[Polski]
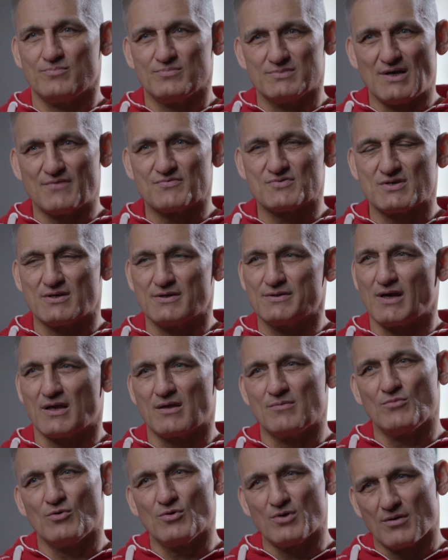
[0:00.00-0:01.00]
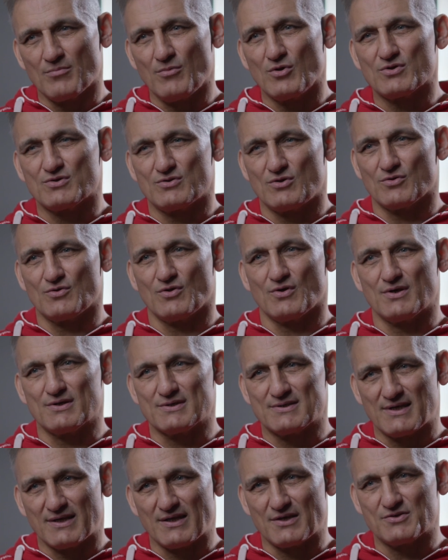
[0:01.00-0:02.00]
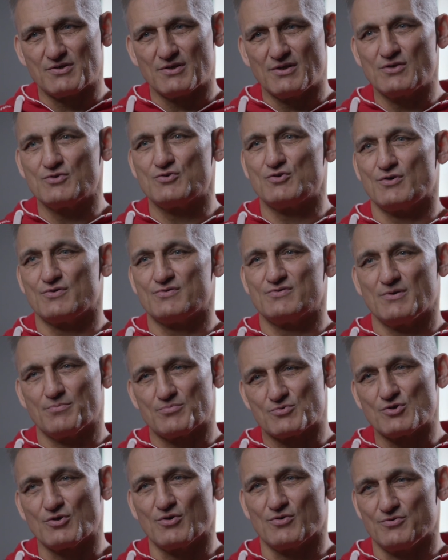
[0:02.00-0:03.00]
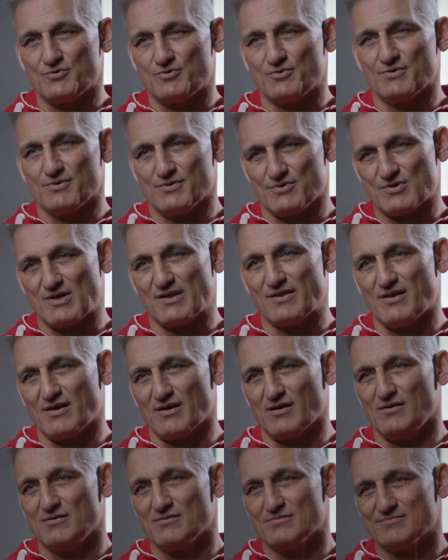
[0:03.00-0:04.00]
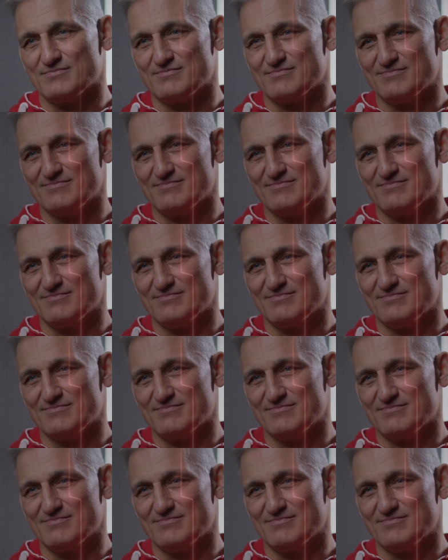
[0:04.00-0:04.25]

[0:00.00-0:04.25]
Zawsze takie moje motto to jest zadać jeden cios, nie przyjąć żadnego.